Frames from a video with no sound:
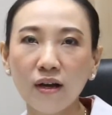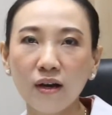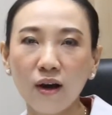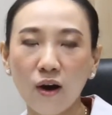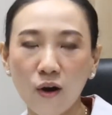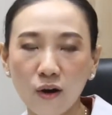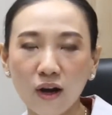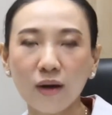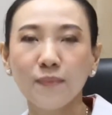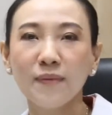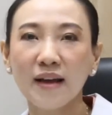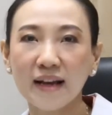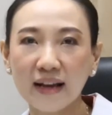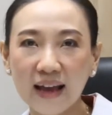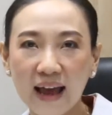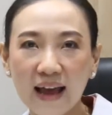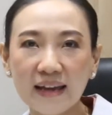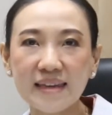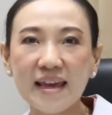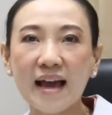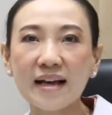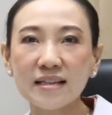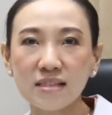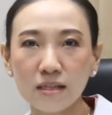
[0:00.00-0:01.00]
ออกกำลังกาย
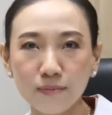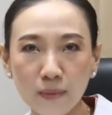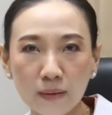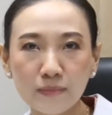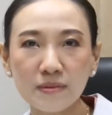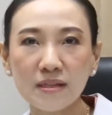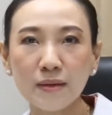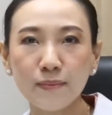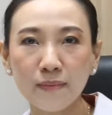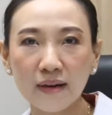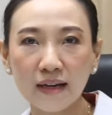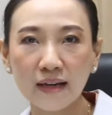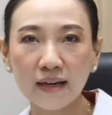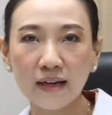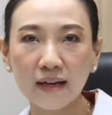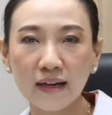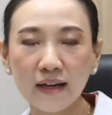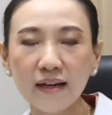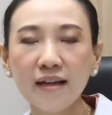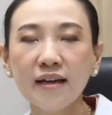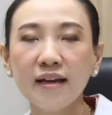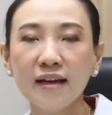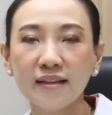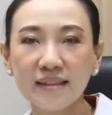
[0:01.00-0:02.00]
อย่างสม่ำเสมอ
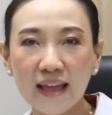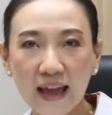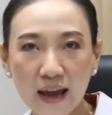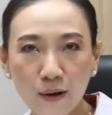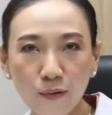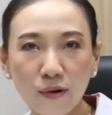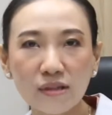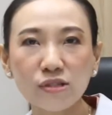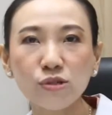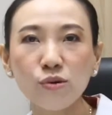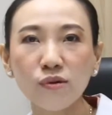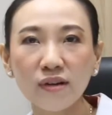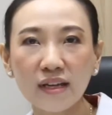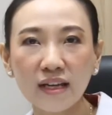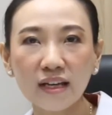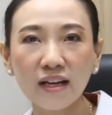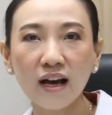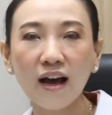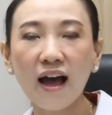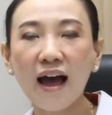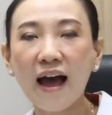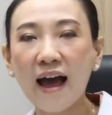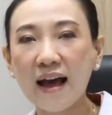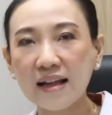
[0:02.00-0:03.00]
แต่ว่าช่วงนี้
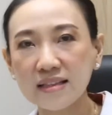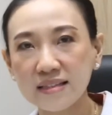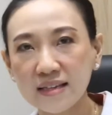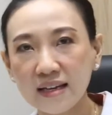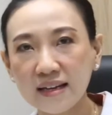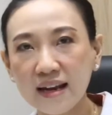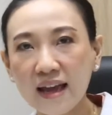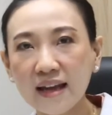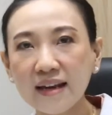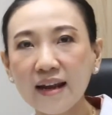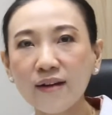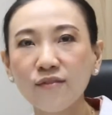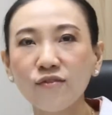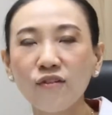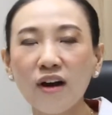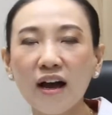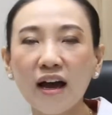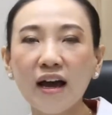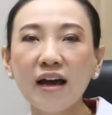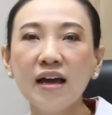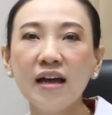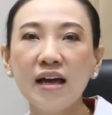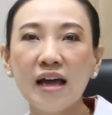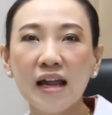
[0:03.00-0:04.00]
ก็จะแนะนำว่า
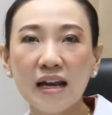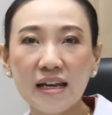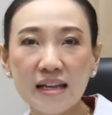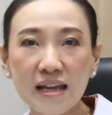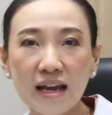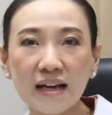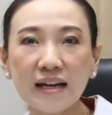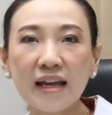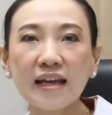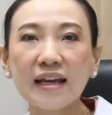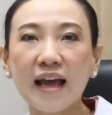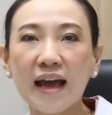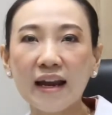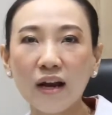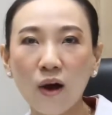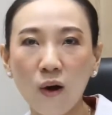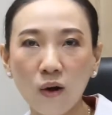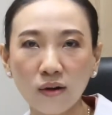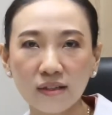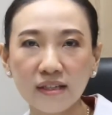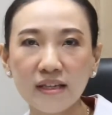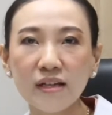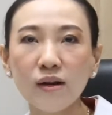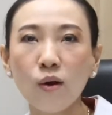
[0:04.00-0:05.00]
เลี่ยงในการออ
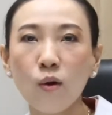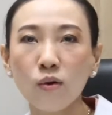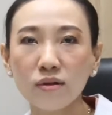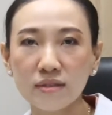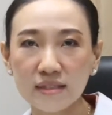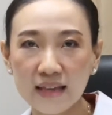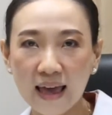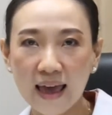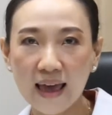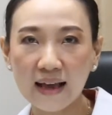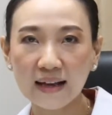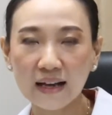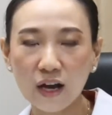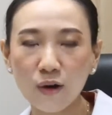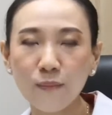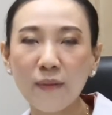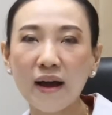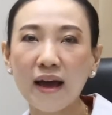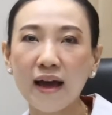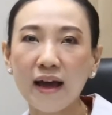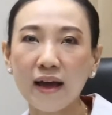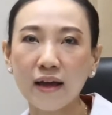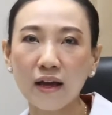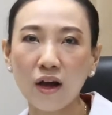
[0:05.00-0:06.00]
กที่โล่งแจ้งเข้า
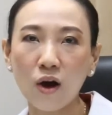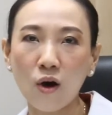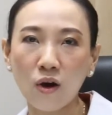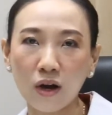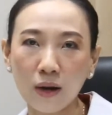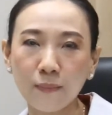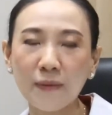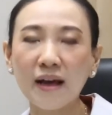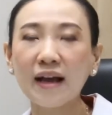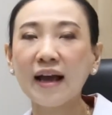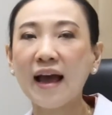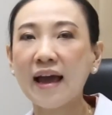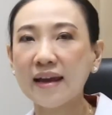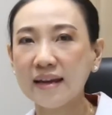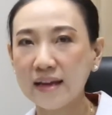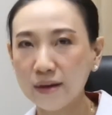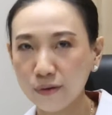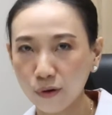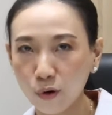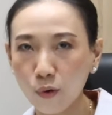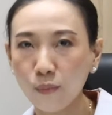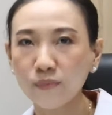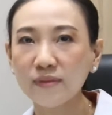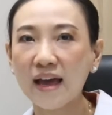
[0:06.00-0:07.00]
มาออกกำลังกายใน
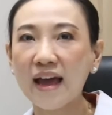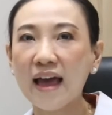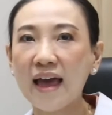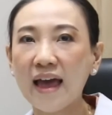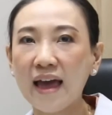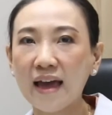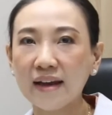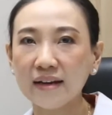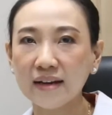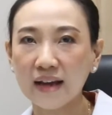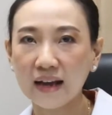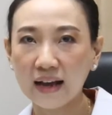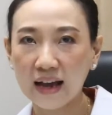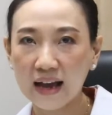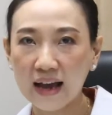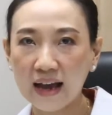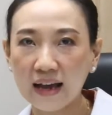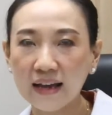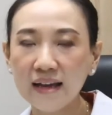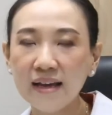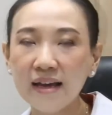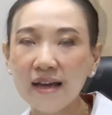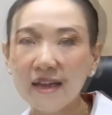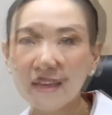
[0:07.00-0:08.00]
ร่มแทนนะคะ
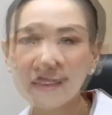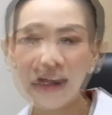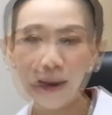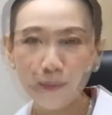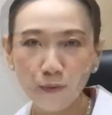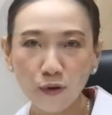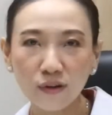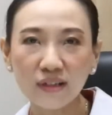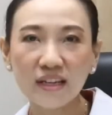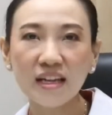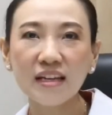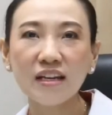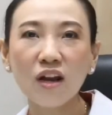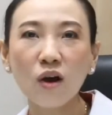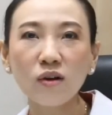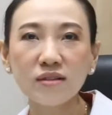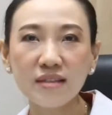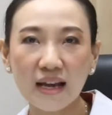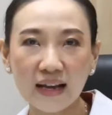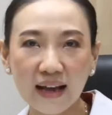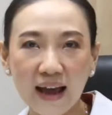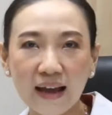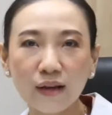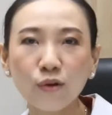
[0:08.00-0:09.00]
ทั้งหมดนี้นอก
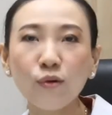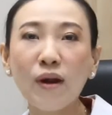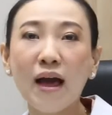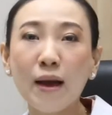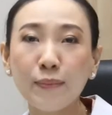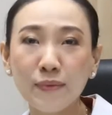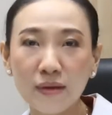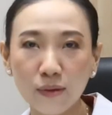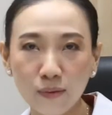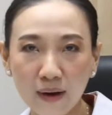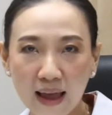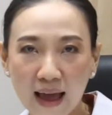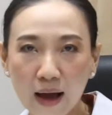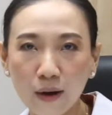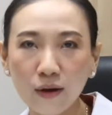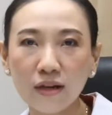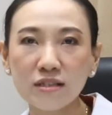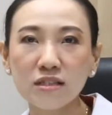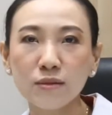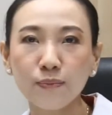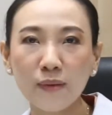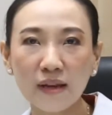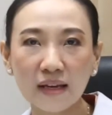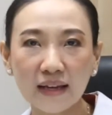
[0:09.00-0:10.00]
จากการดูแลผิวแล้วก็
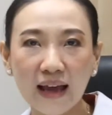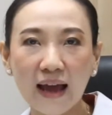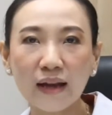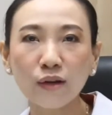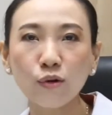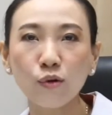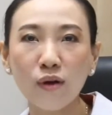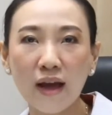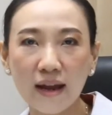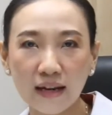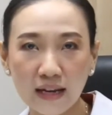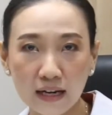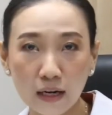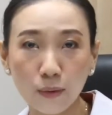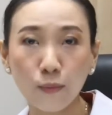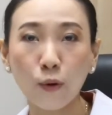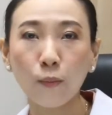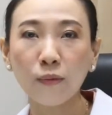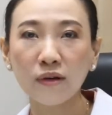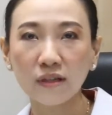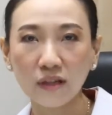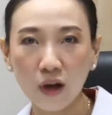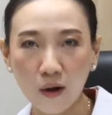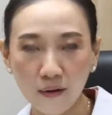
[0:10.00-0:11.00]
จะเป็นการดูแลในระบบ
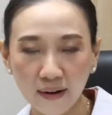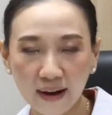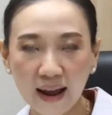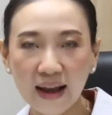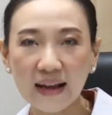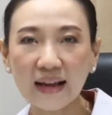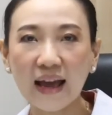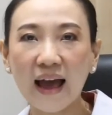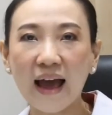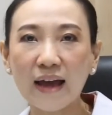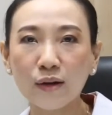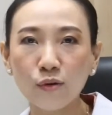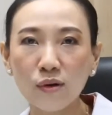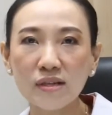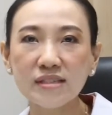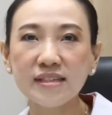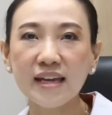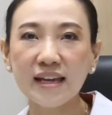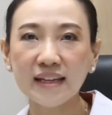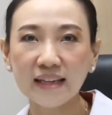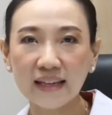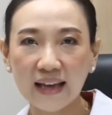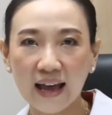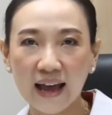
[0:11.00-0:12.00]
อื่นของร่างกายด้วย
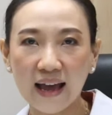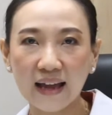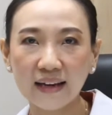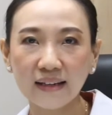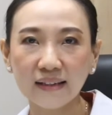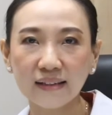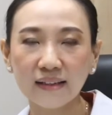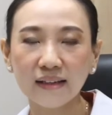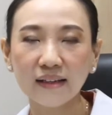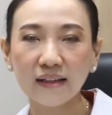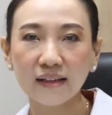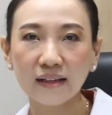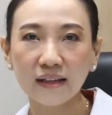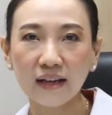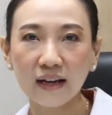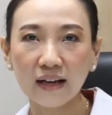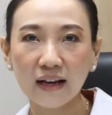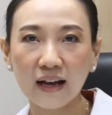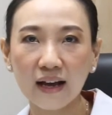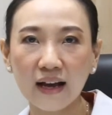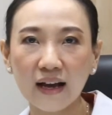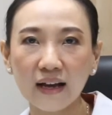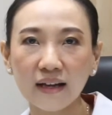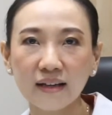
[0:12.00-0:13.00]
เช่นกันนะ
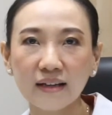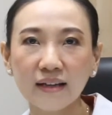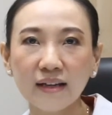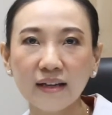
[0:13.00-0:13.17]
คะ